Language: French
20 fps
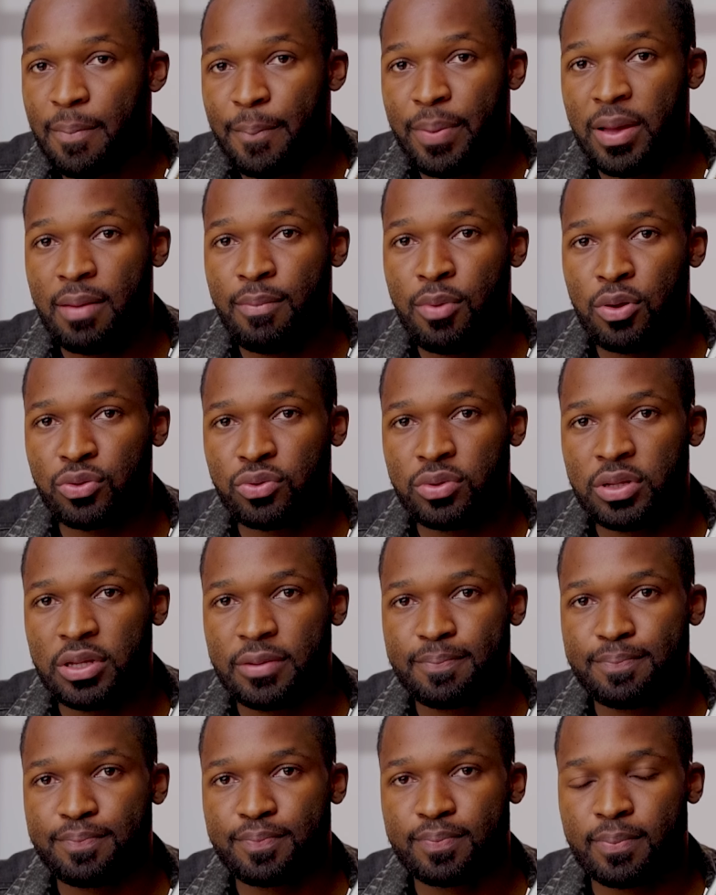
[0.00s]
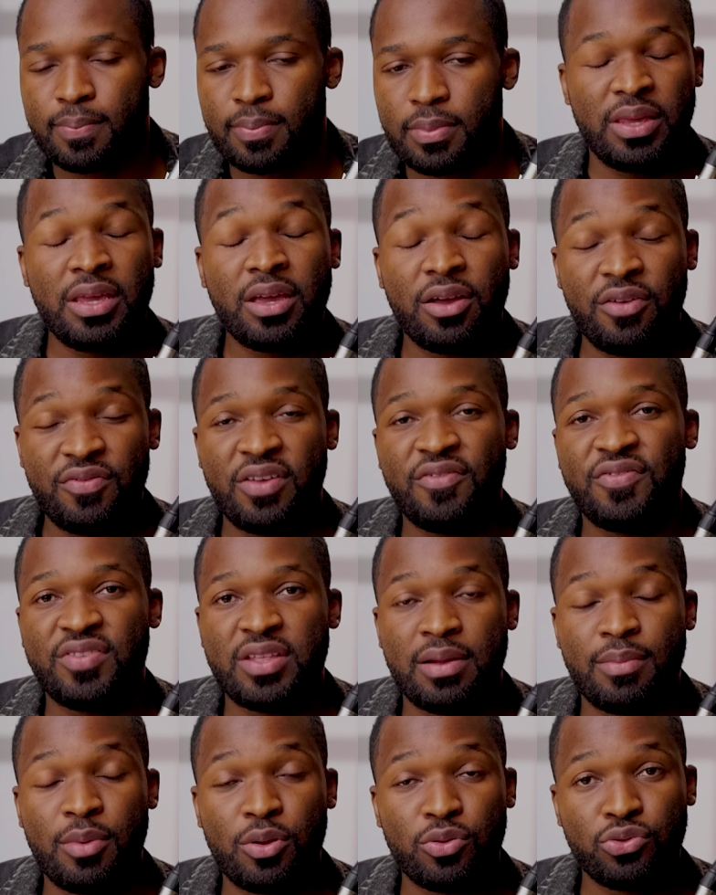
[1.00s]
n'a pas abandonné. Il revient
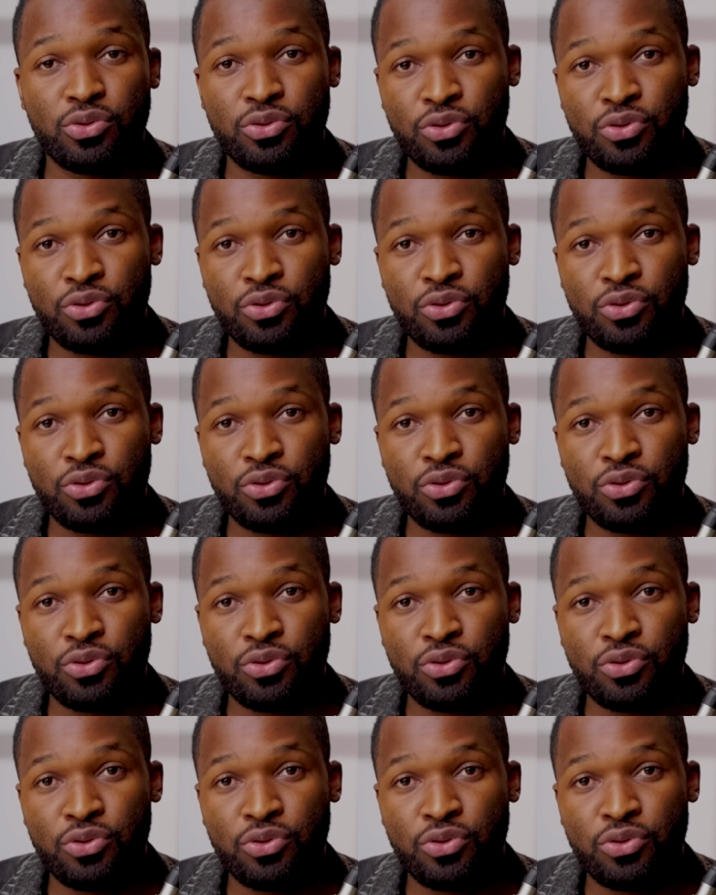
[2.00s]
finalement